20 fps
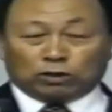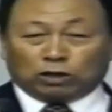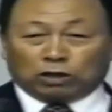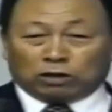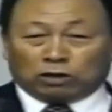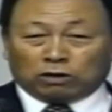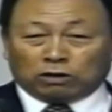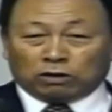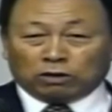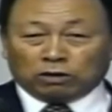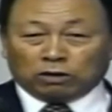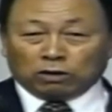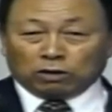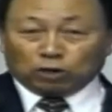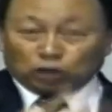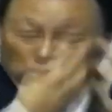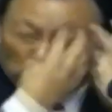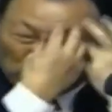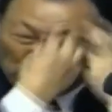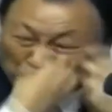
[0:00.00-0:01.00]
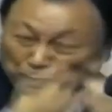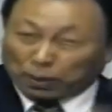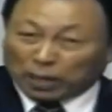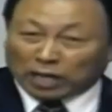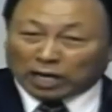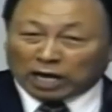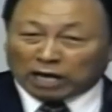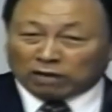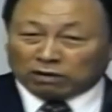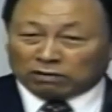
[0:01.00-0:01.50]
能随便动，我会把
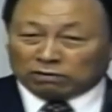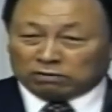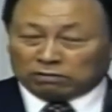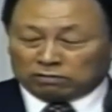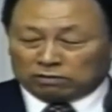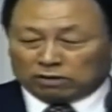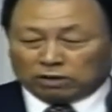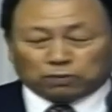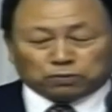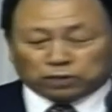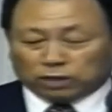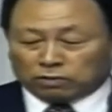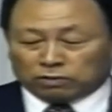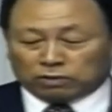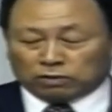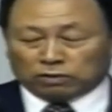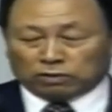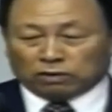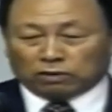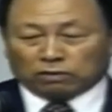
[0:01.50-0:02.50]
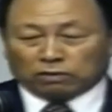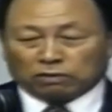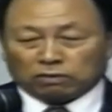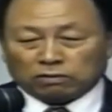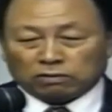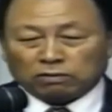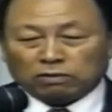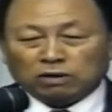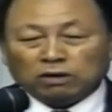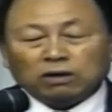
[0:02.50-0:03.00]
眼睛挖出来吗？绝
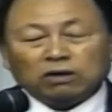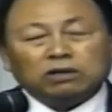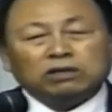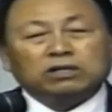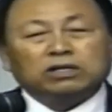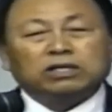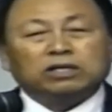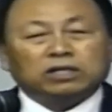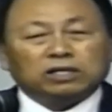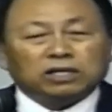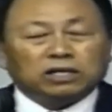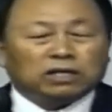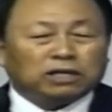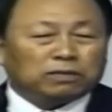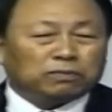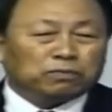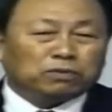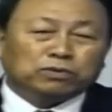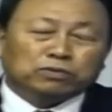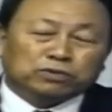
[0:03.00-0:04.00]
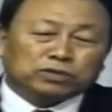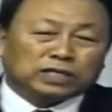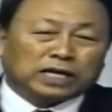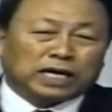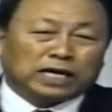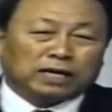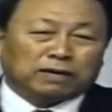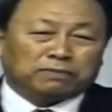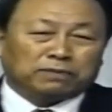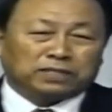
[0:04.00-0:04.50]
对不可能啊！因为这一
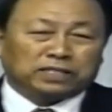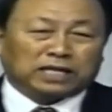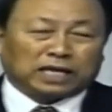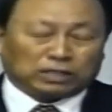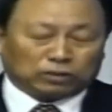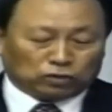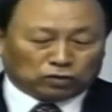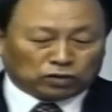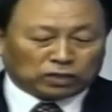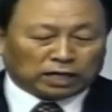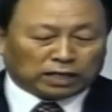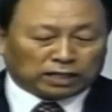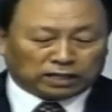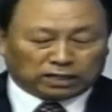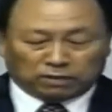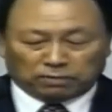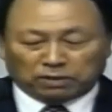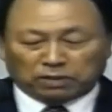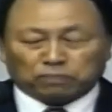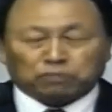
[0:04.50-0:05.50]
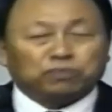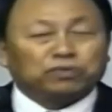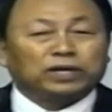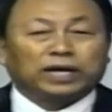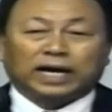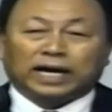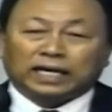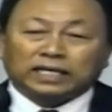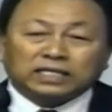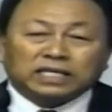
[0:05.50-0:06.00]
个身体是整个整体，
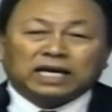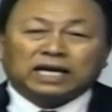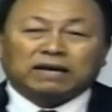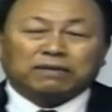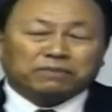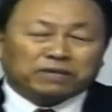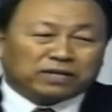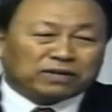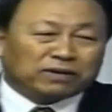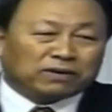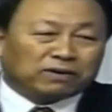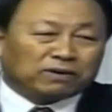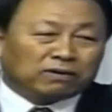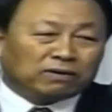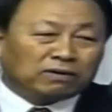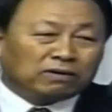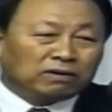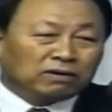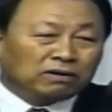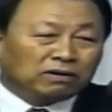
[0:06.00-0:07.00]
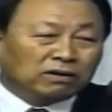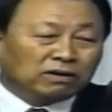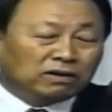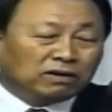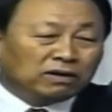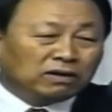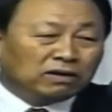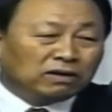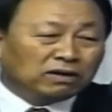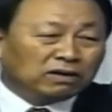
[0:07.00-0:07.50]
是整个整
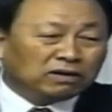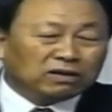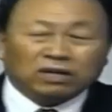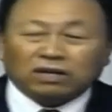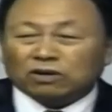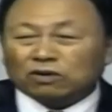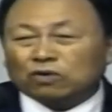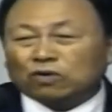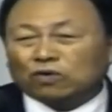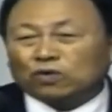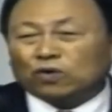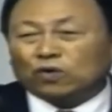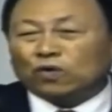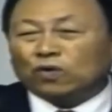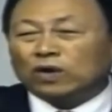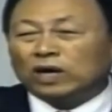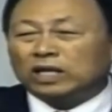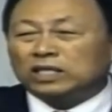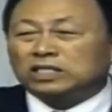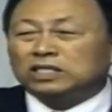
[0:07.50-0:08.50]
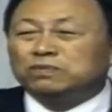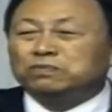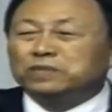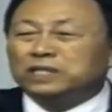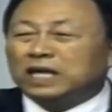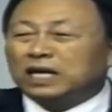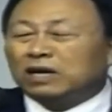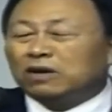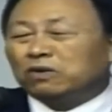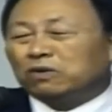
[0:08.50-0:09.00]
体，是一个完整的
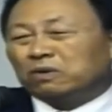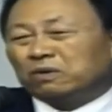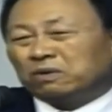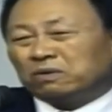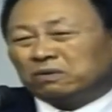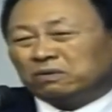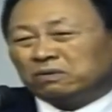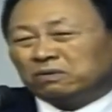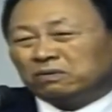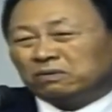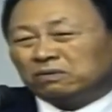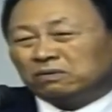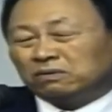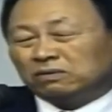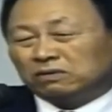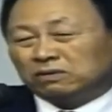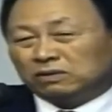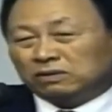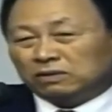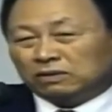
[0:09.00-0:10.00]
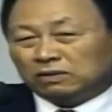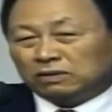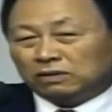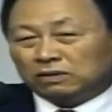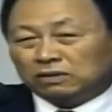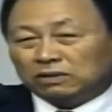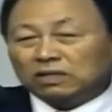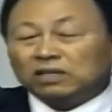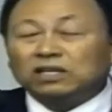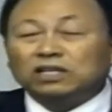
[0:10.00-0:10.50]
呀。所以夫
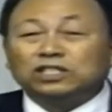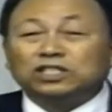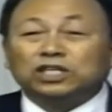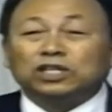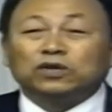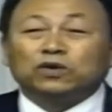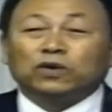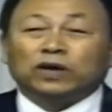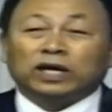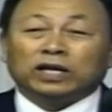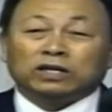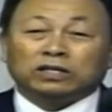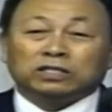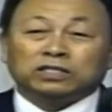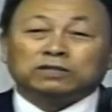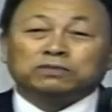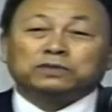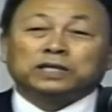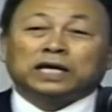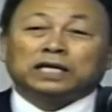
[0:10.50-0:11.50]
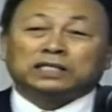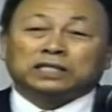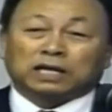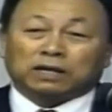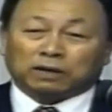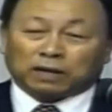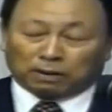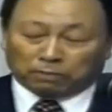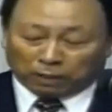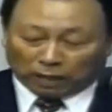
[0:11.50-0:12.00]
妻是一个整体，是一个
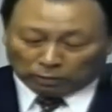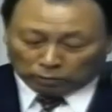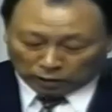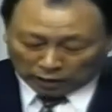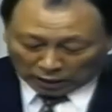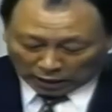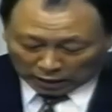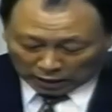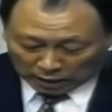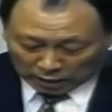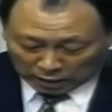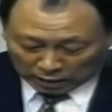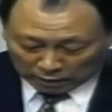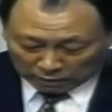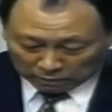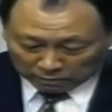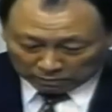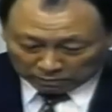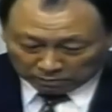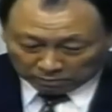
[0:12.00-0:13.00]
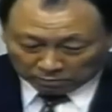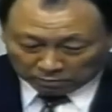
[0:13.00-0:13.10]
完整的整体。